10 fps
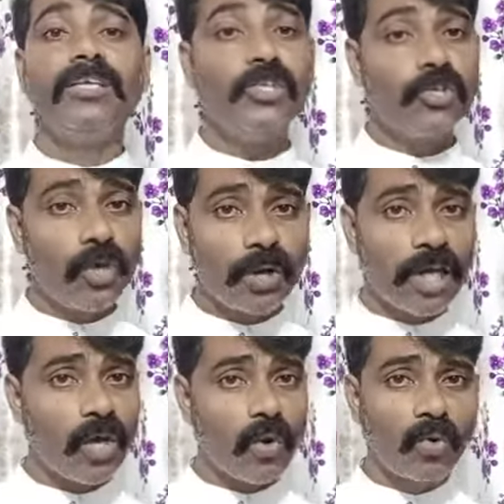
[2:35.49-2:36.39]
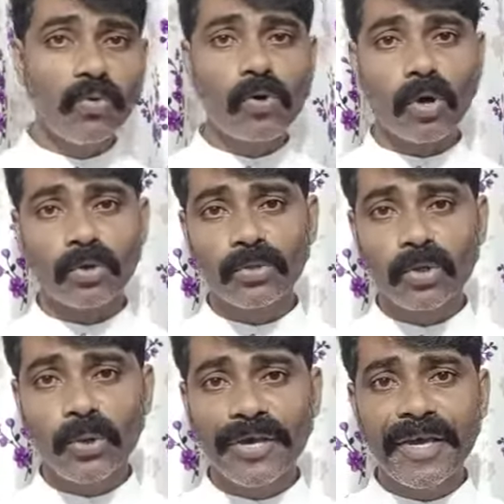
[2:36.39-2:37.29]
ঈশ্বরকে অনুকরণ
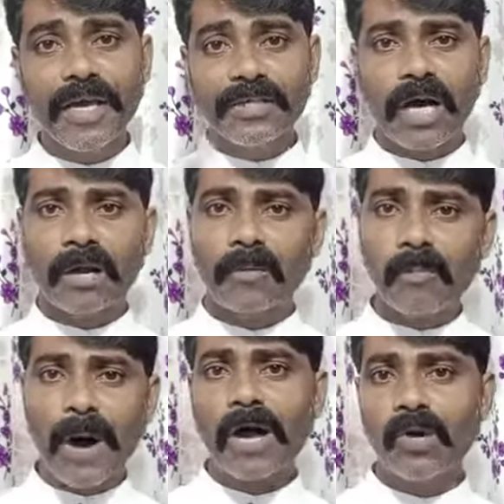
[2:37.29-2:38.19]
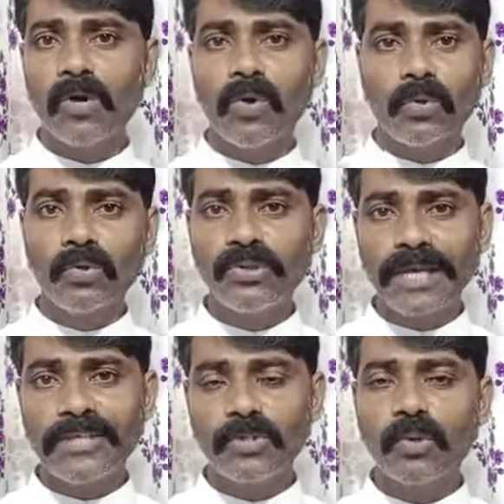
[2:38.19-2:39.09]
করি তার বাক্য
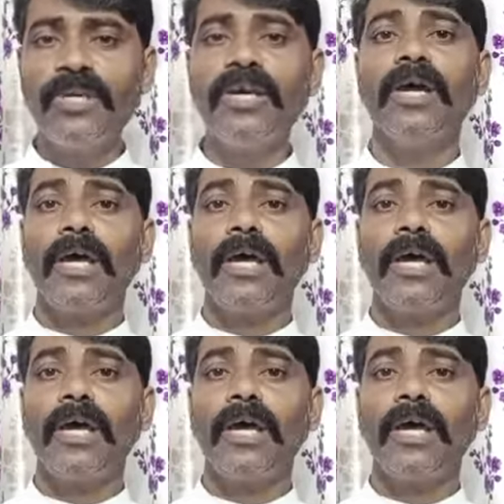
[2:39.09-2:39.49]
অনুযায়ী চলি